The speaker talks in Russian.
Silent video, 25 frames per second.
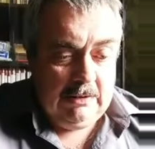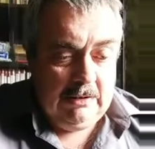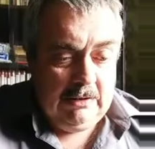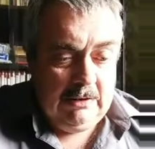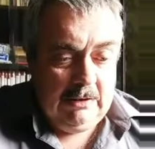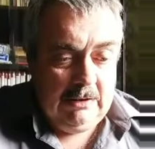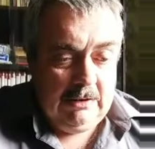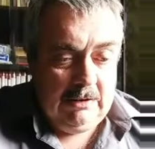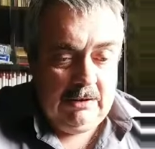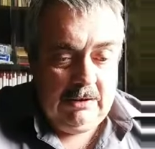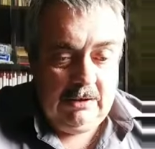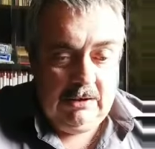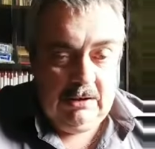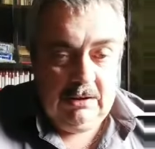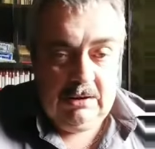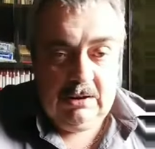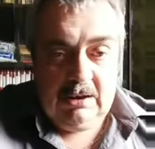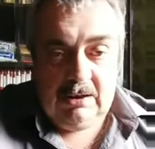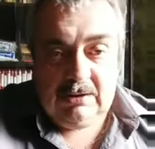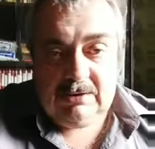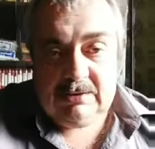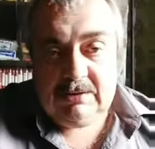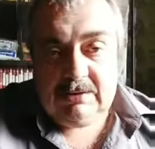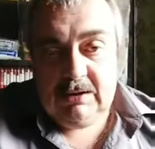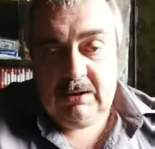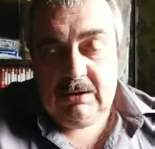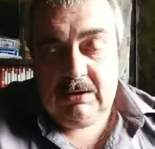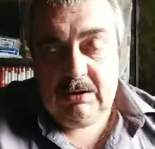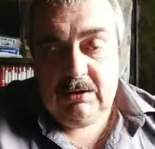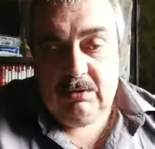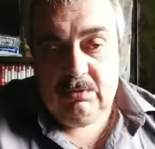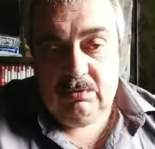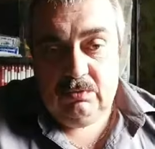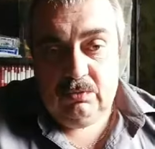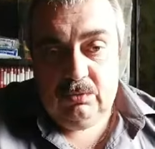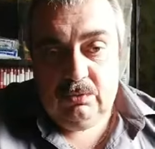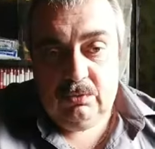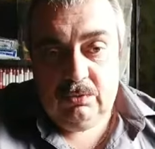И
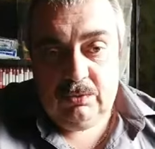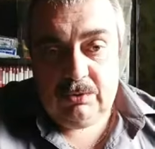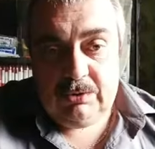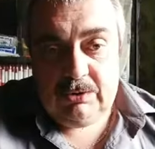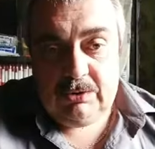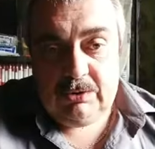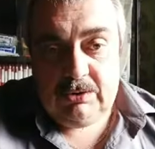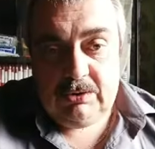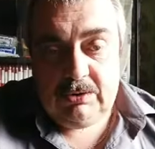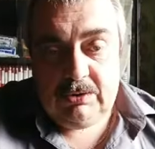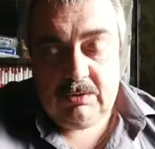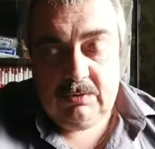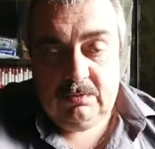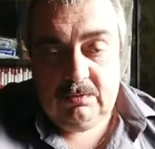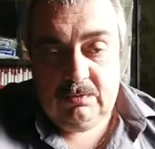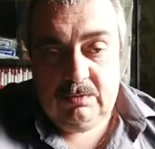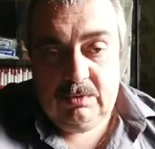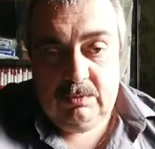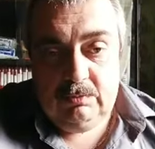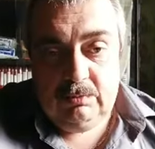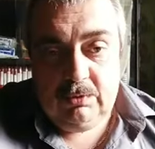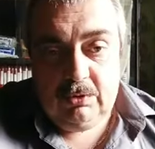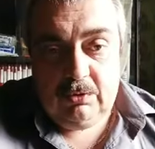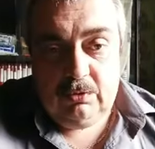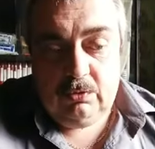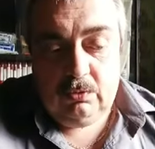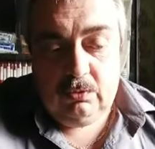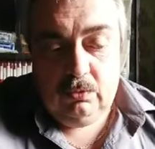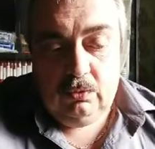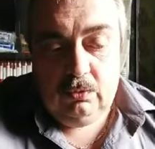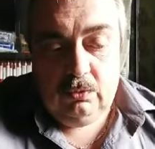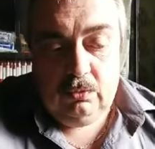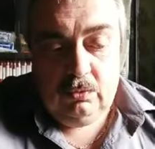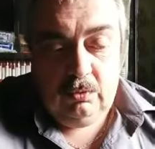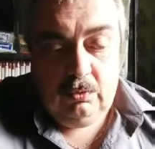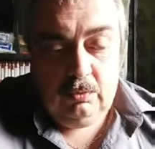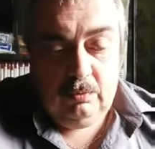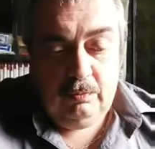оценивают
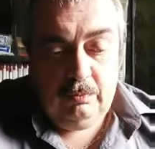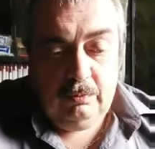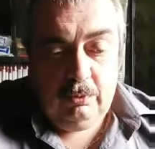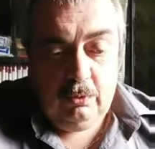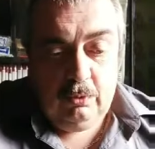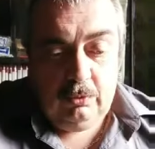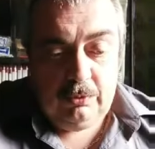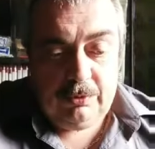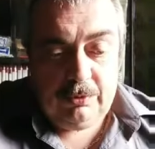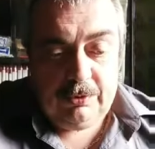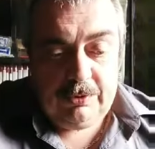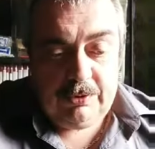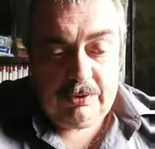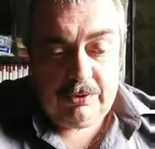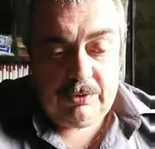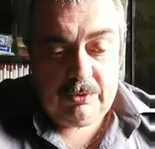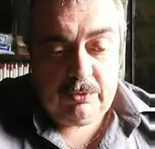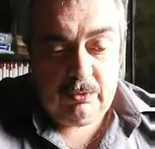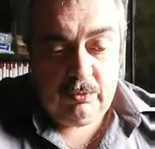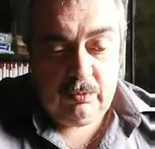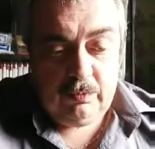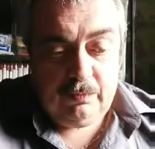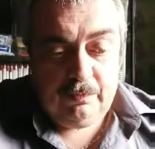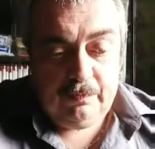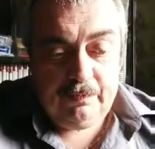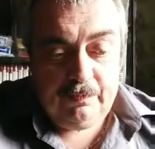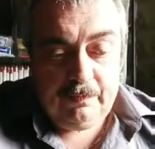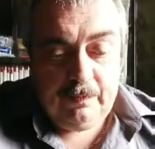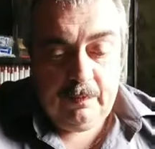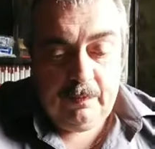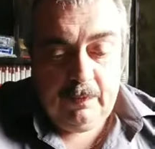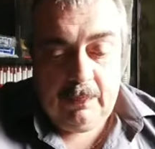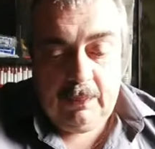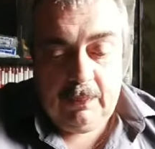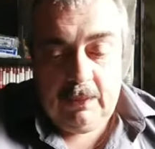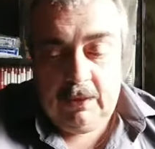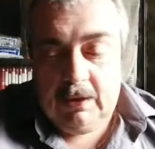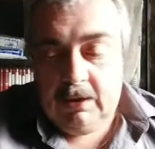выборку полностью.
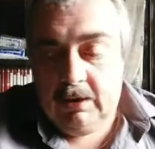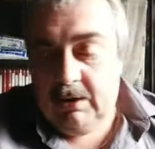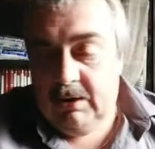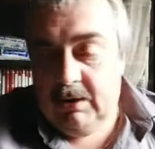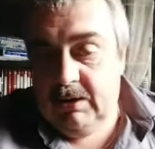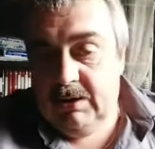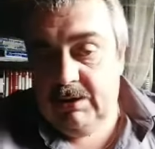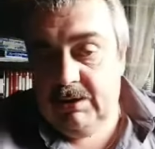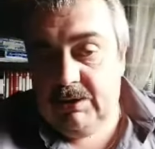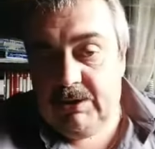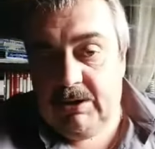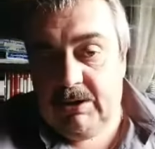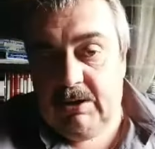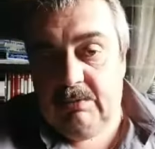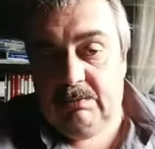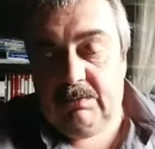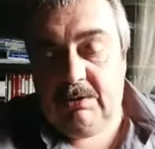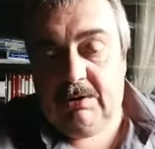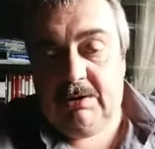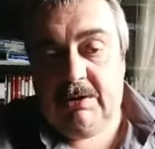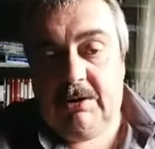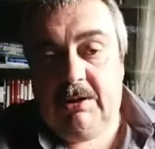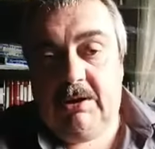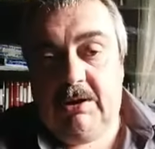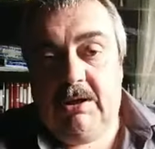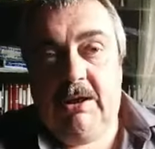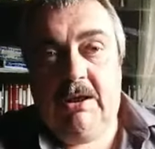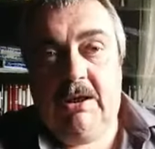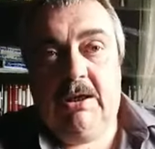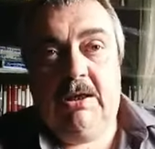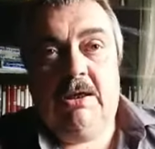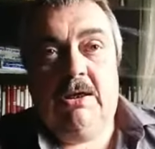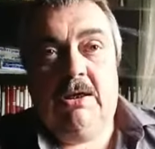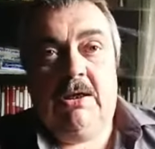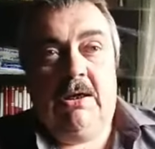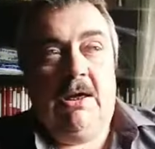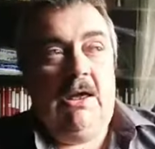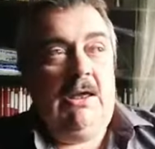Чем
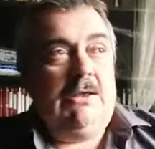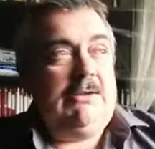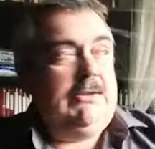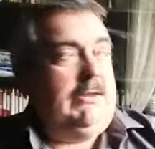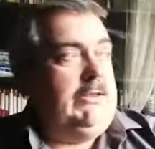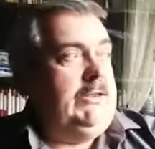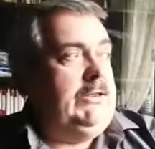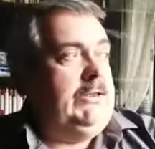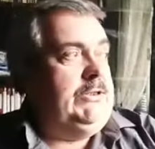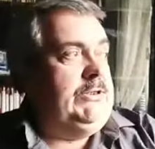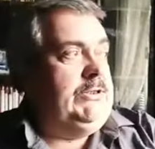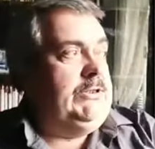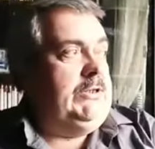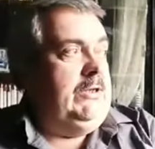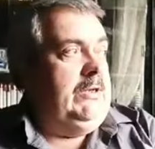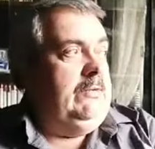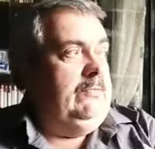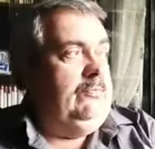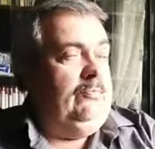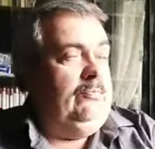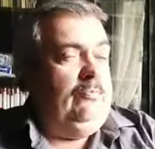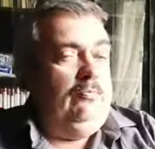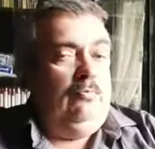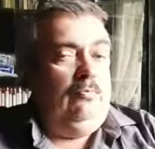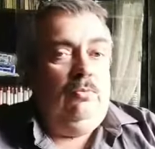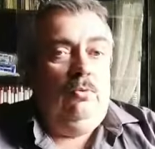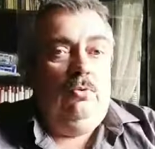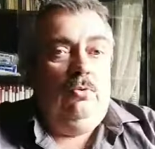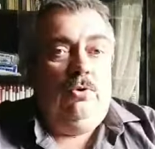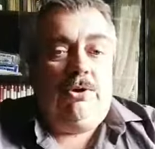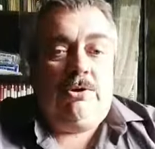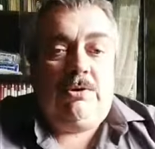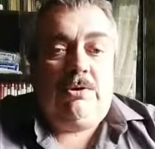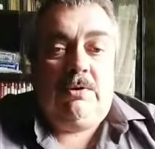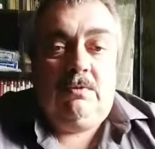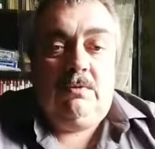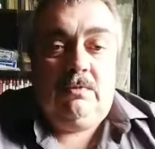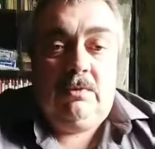длиннее ряд и чем
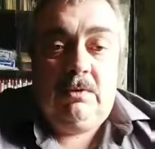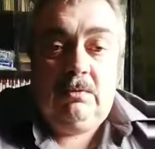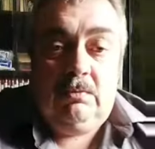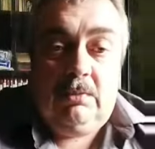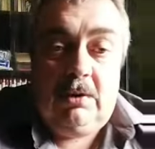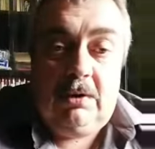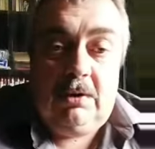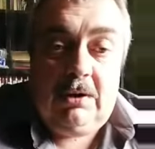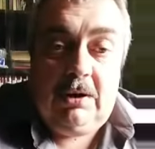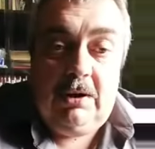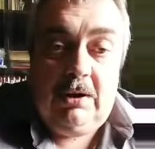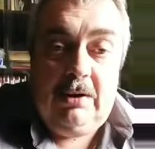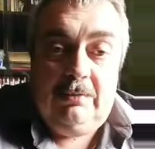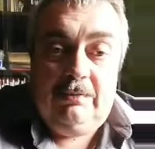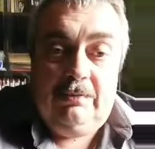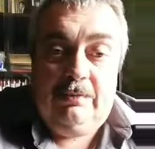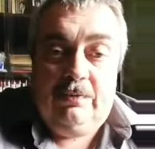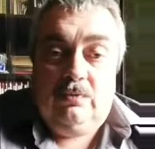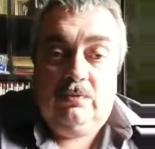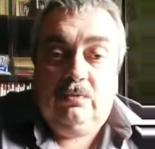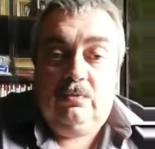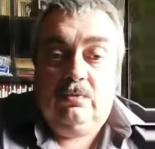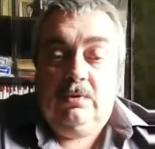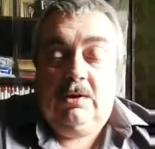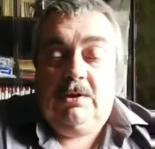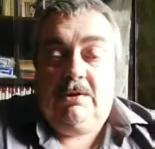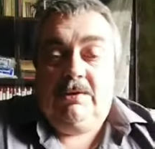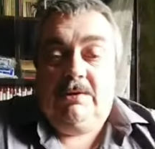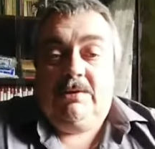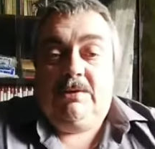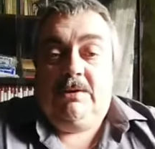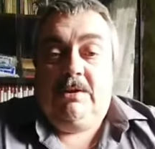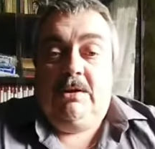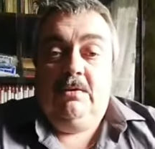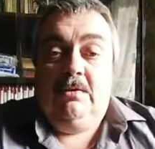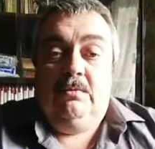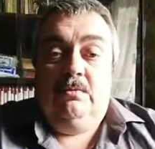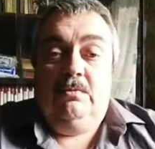больше выборка у вас,
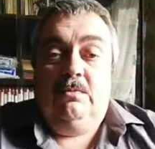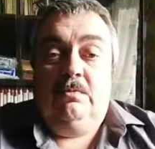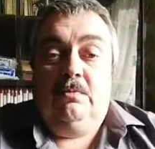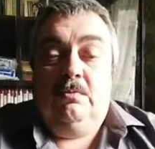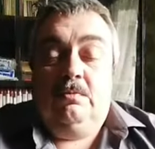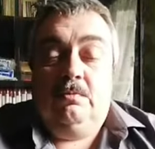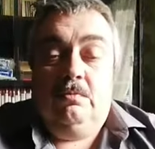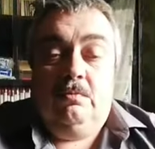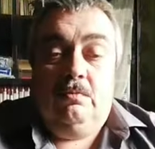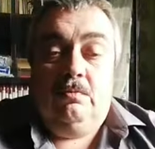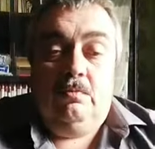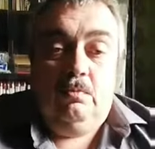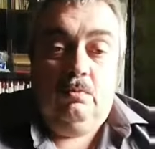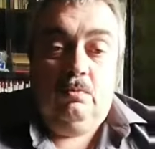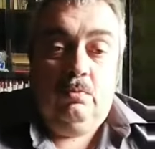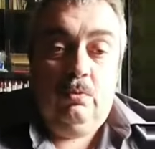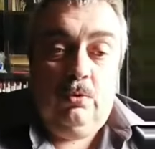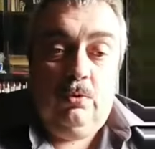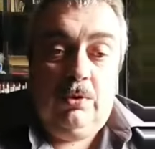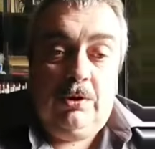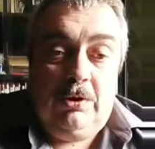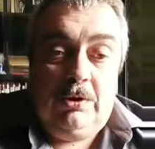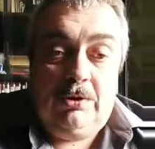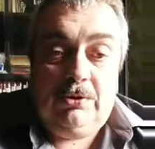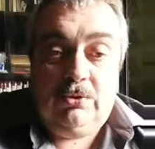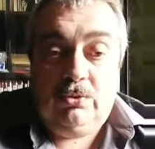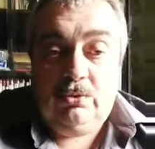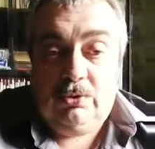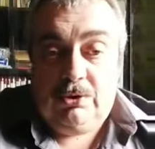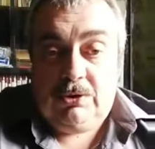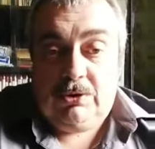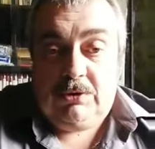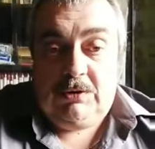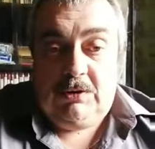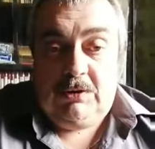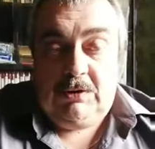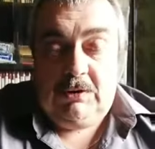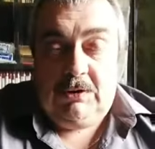тем более
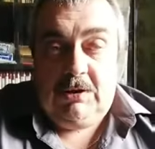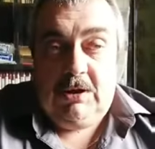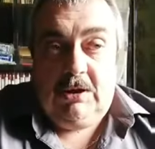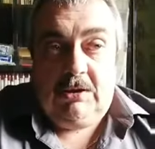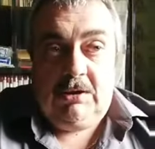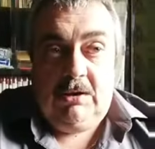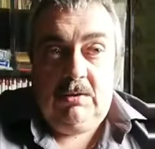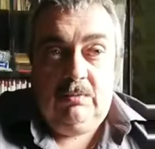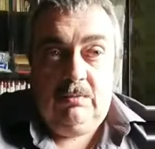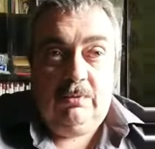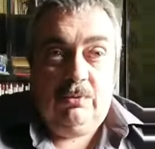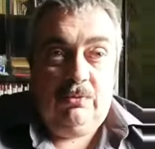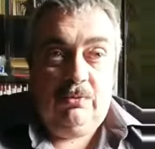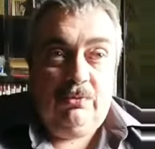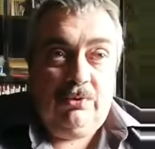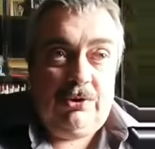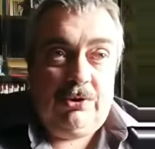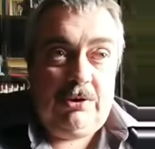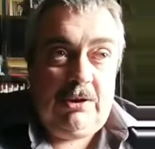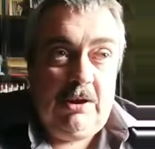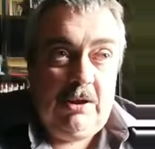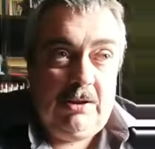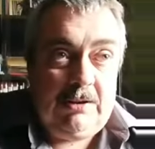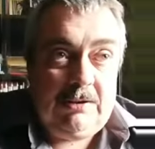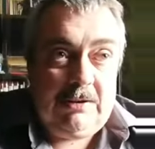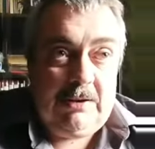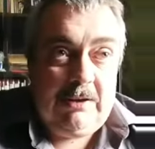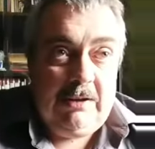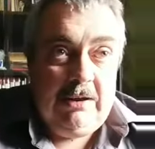точные данные получаются.